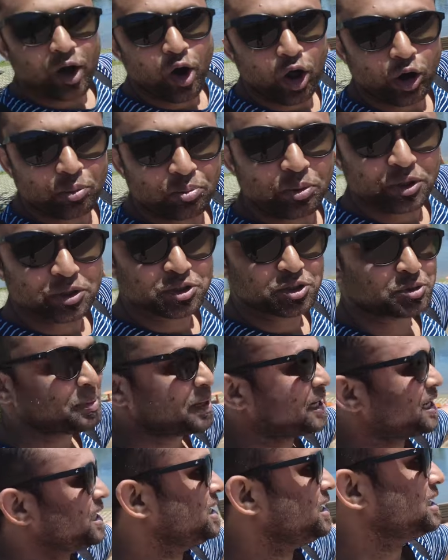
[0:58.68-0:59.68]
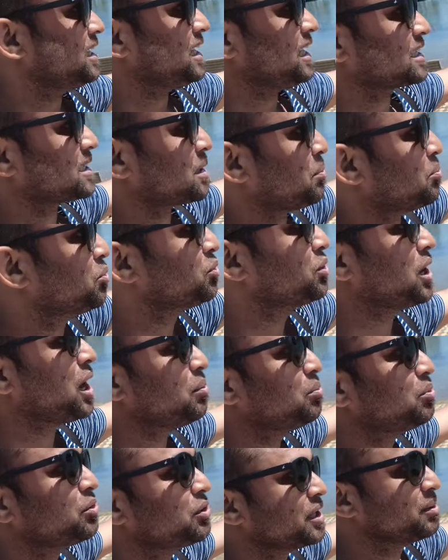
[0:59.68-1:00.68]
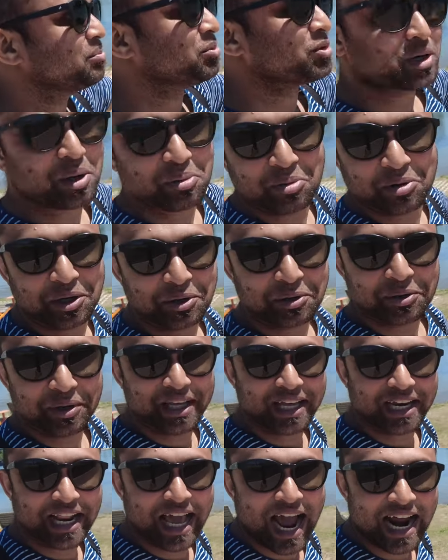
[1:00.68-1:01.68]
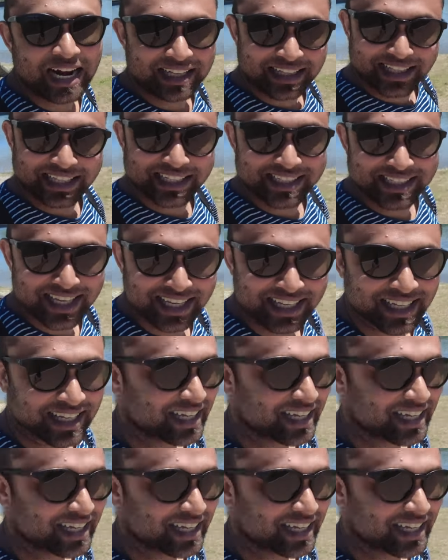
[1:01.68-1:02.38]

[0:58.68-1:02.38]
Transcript: অল্প কিছু পানি একটা বুড়া বুড়ি মোটামুটি ওইখানে হাঁটতেছে